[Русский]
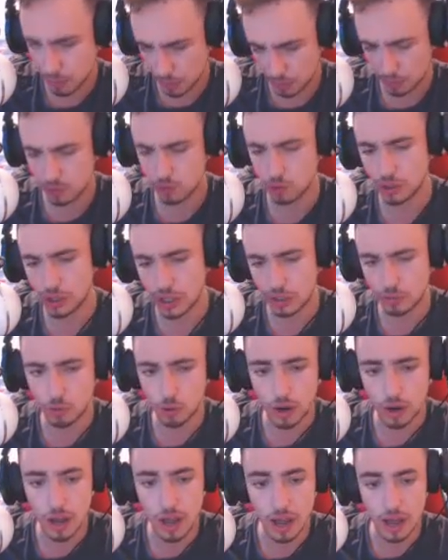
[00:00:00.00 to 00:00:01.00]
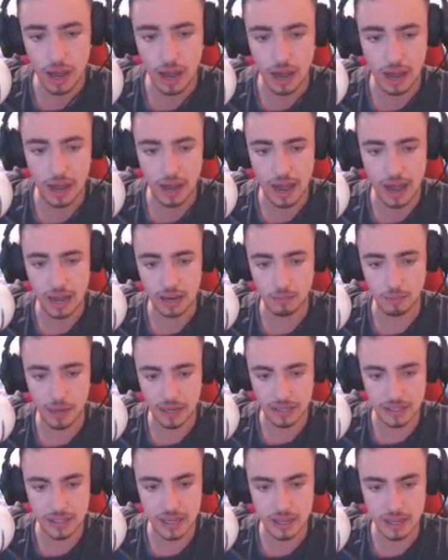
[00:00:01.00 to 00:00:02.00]
помощью одного а,
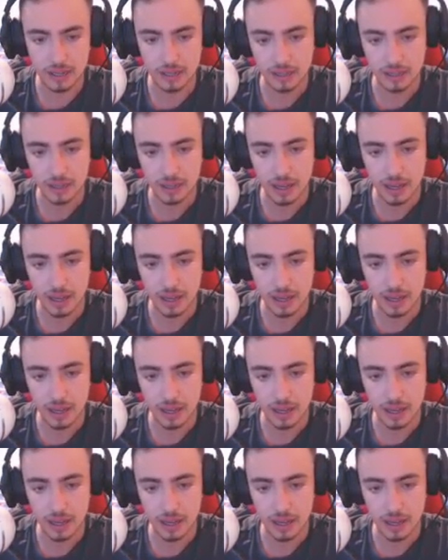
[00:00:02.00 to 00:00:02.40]
алмаза.